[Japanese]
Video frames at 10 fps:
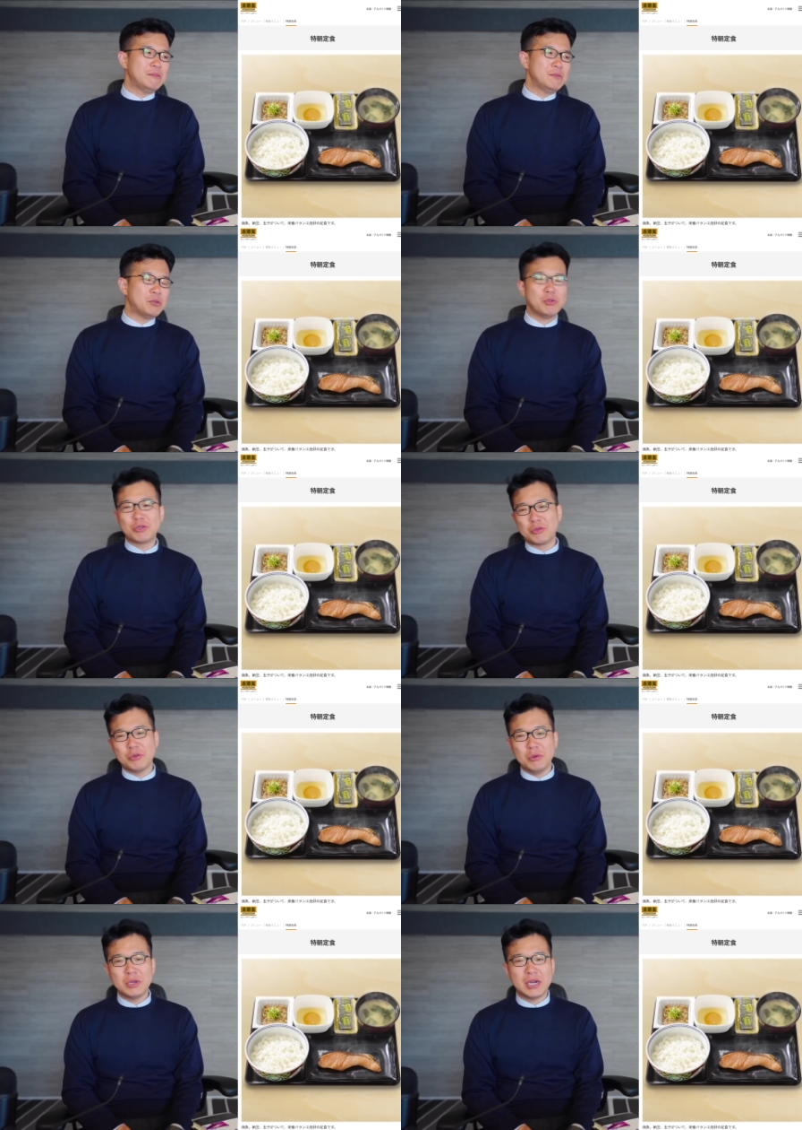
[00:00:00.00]
自分で作
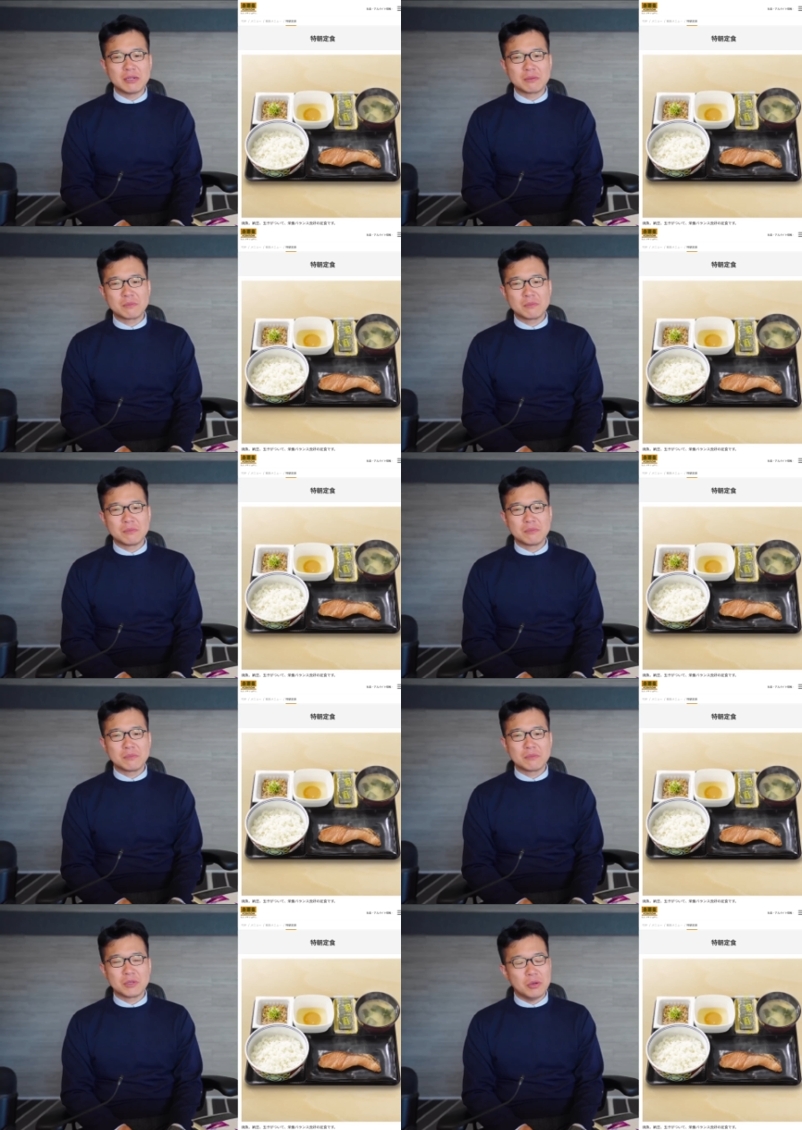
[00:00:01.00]
る方が、
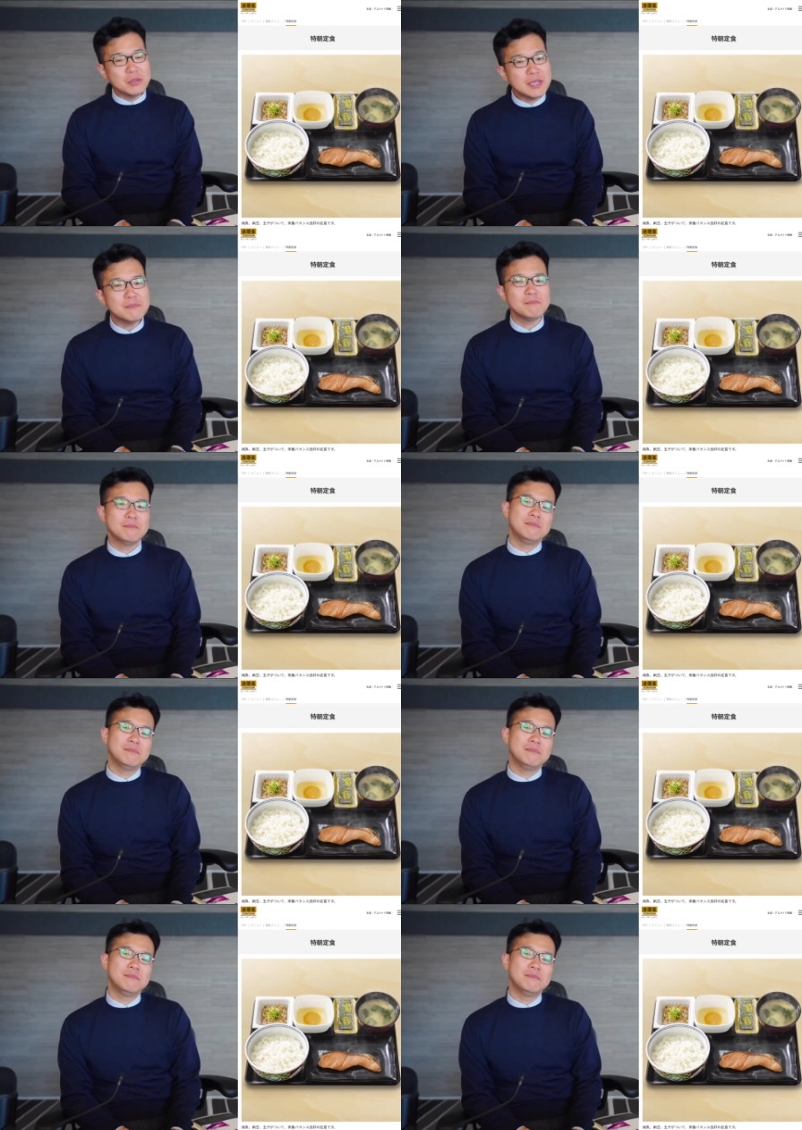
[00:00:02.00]
当然、